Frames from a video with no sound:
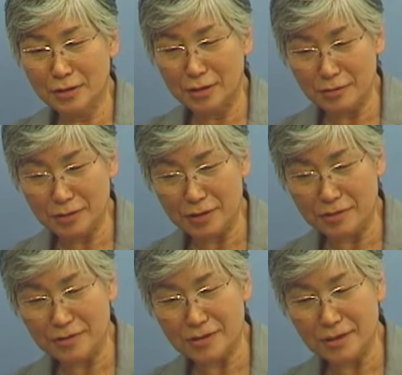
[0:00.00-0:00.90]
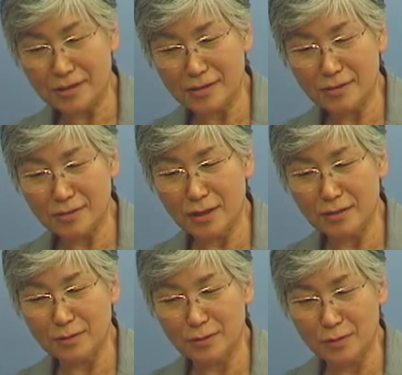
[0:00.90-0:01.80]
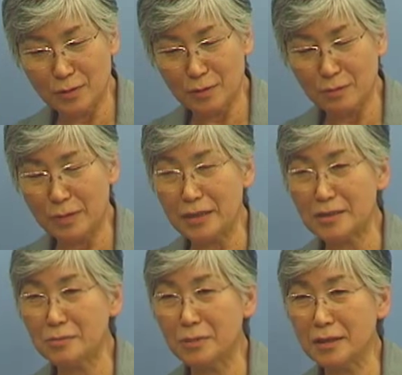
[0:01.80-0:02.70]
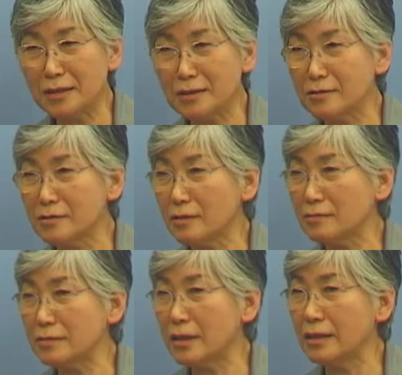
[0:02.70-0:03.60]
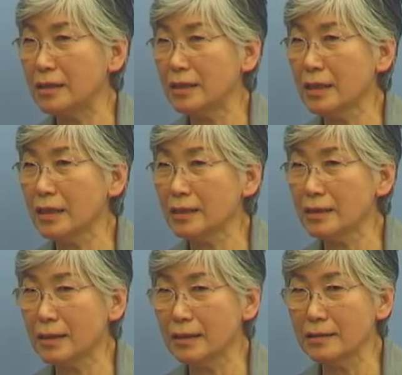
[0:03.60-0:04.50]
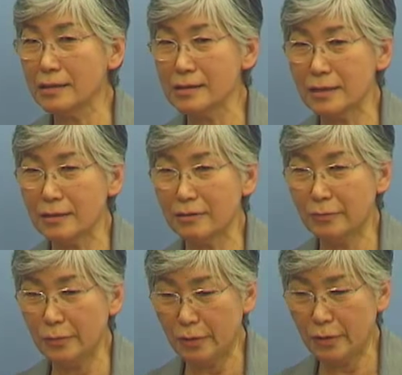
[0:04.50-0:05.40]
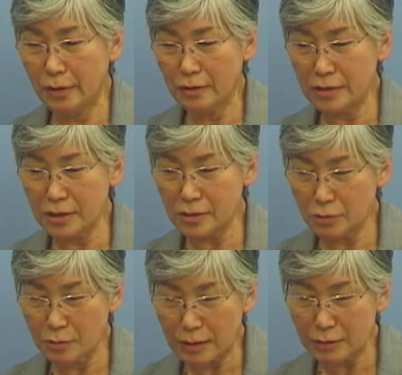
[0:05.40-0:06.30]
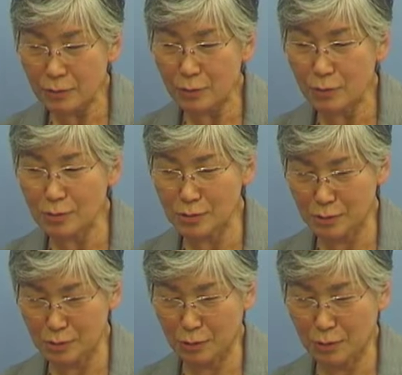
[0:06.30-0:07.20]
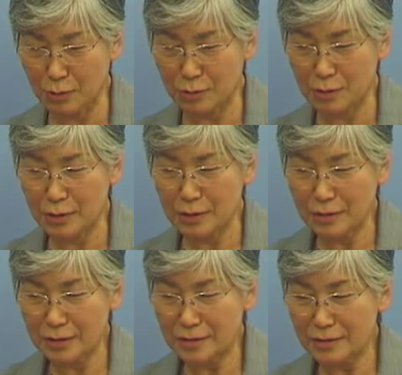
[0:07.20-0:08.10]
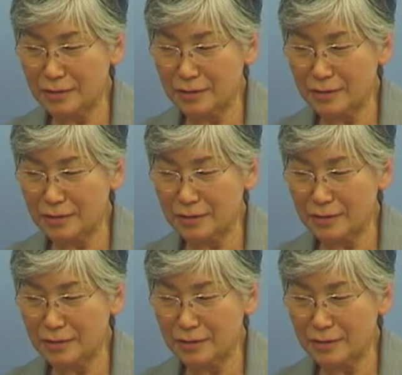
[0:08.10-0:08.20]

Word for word: あの旧樋口家住宅と前島家住宅出来上がったんですけれども、はいじゃあその後どうするという